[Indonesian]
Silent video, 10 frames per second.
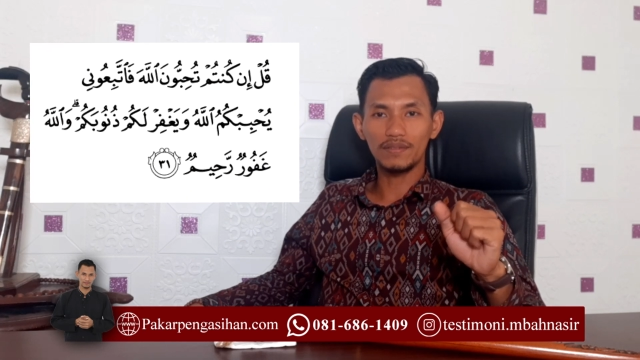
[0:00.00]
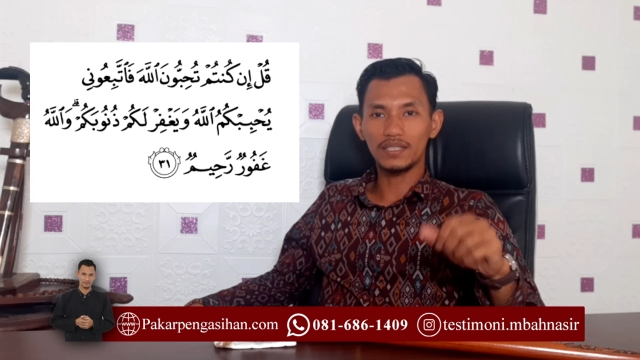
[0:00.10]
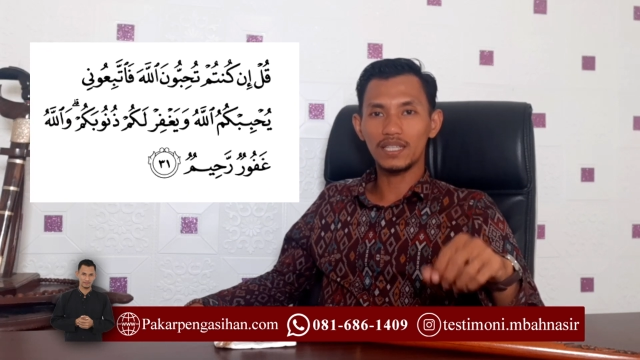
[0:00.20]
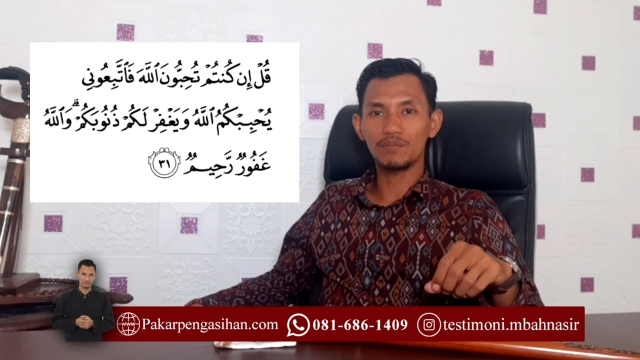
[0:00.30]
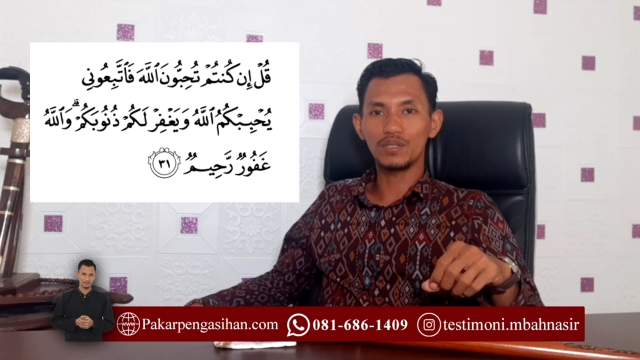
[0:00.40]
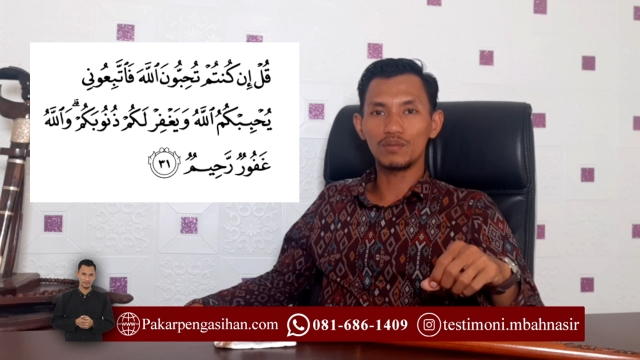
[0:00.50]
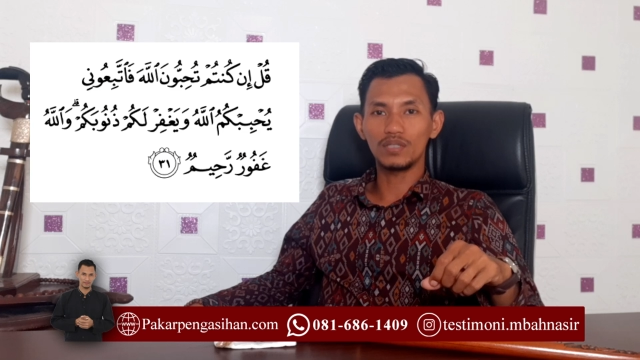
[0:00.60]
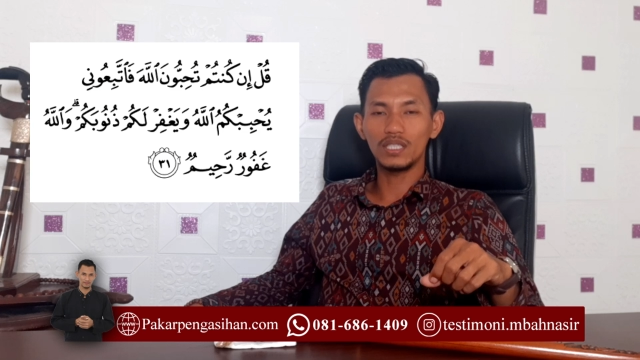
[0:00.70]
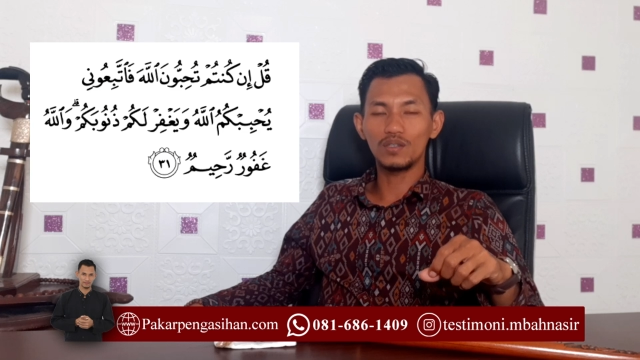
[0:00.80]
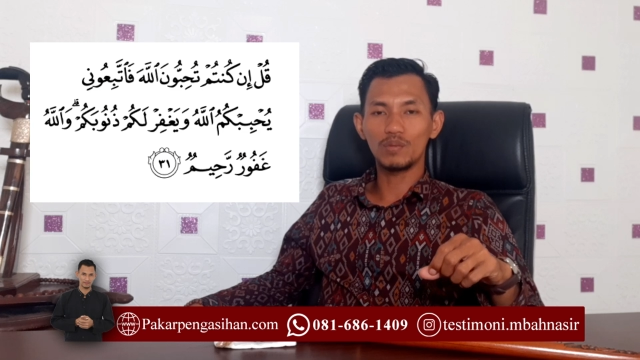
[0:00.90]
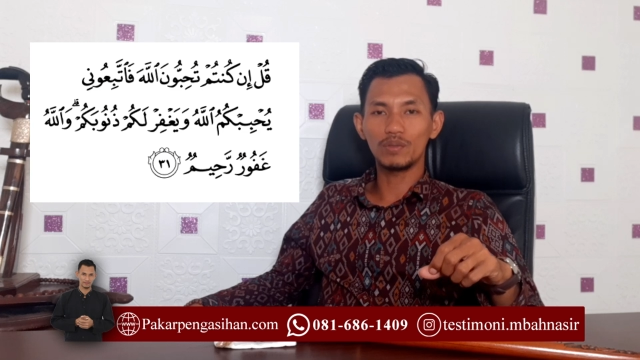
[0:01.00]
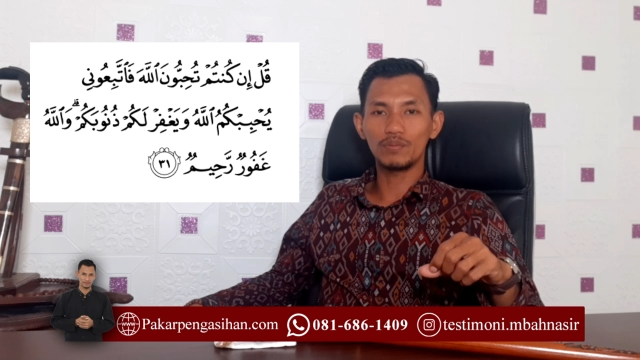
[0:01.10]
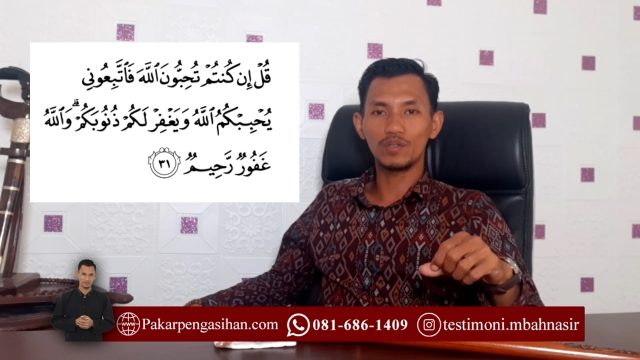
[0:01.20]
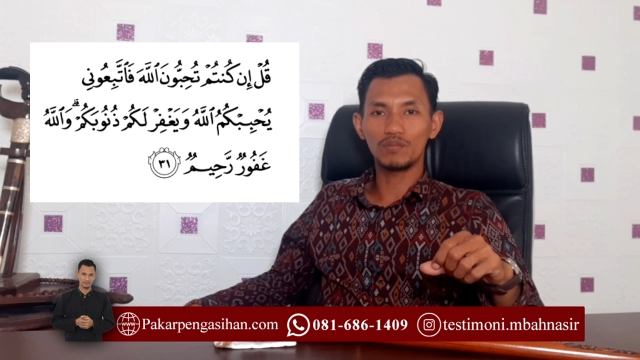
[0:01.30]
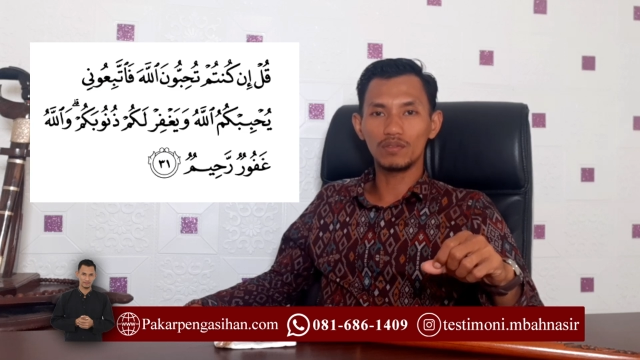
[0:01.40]
fattabi'uni
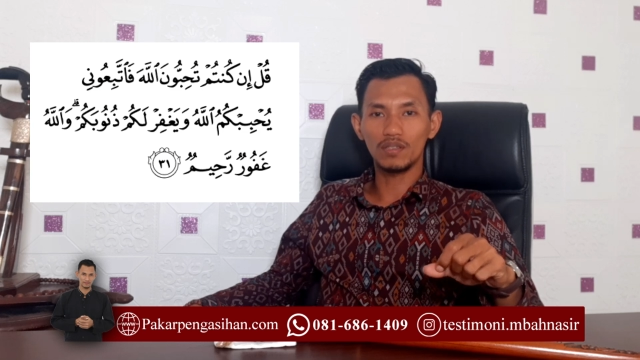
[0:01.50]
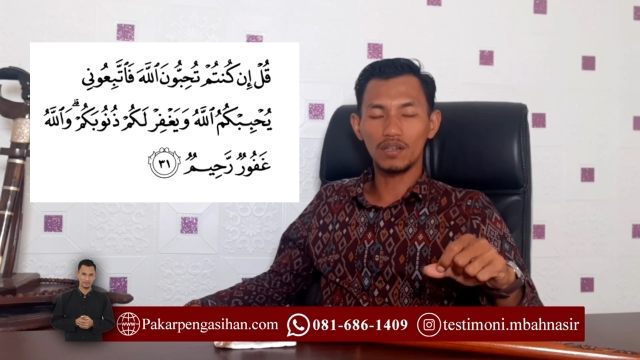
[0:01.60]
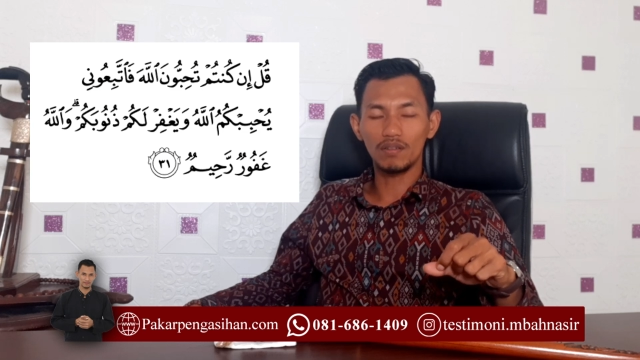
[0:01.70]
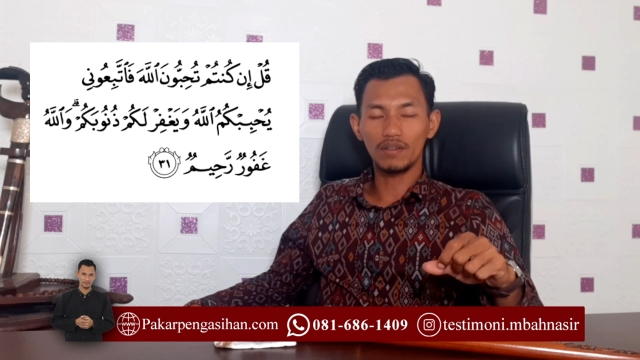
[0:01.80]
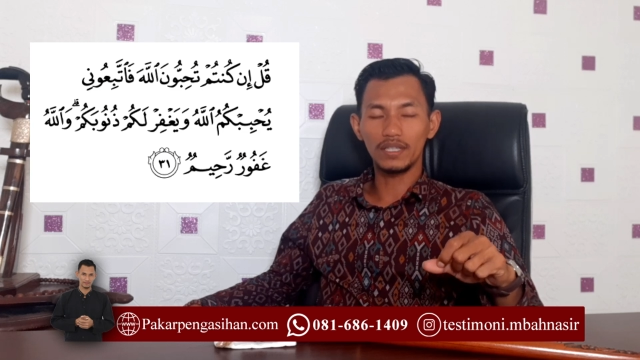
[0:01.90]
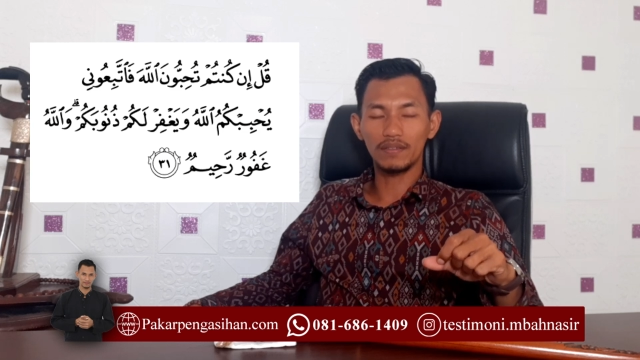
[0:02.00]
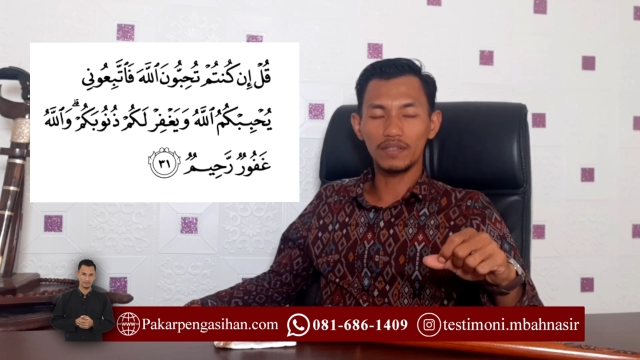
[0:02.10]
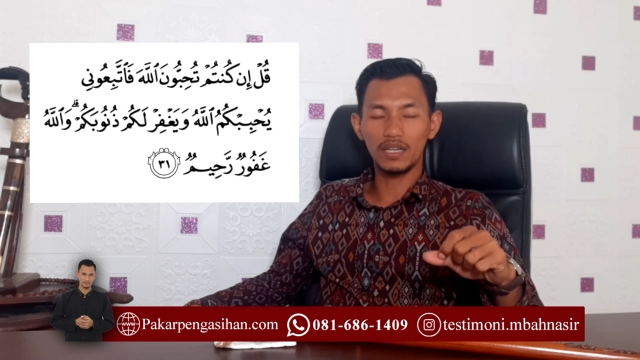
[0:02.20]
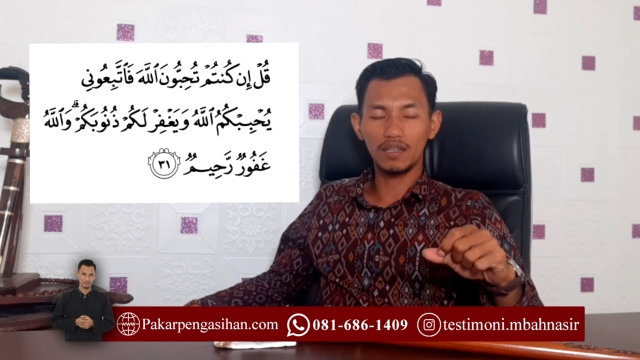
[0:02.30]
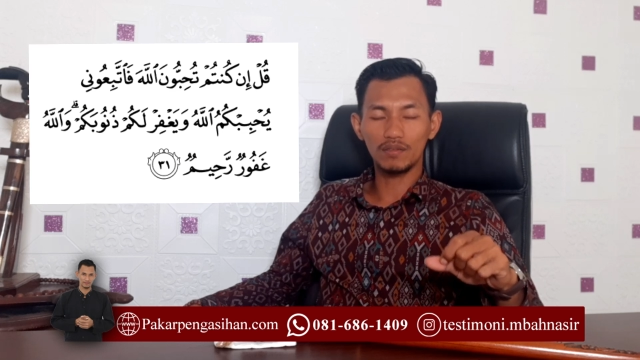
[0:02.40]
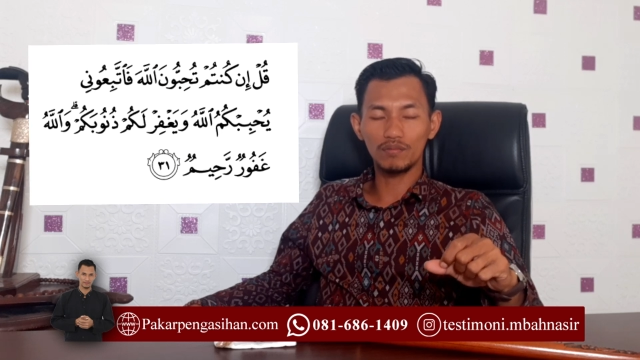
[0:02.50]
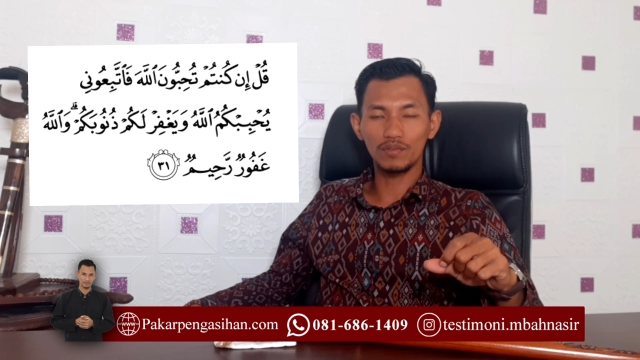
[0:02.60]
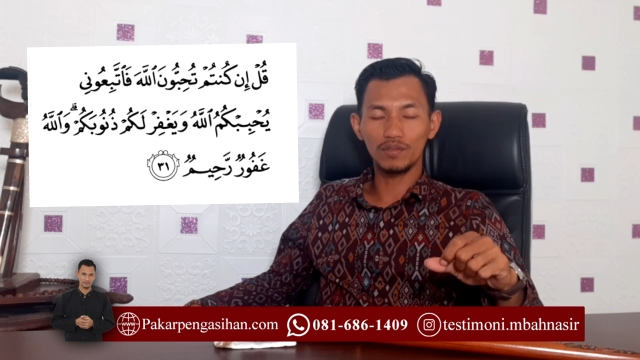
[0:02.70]
yuhibbukumullah wa yaghfir lakum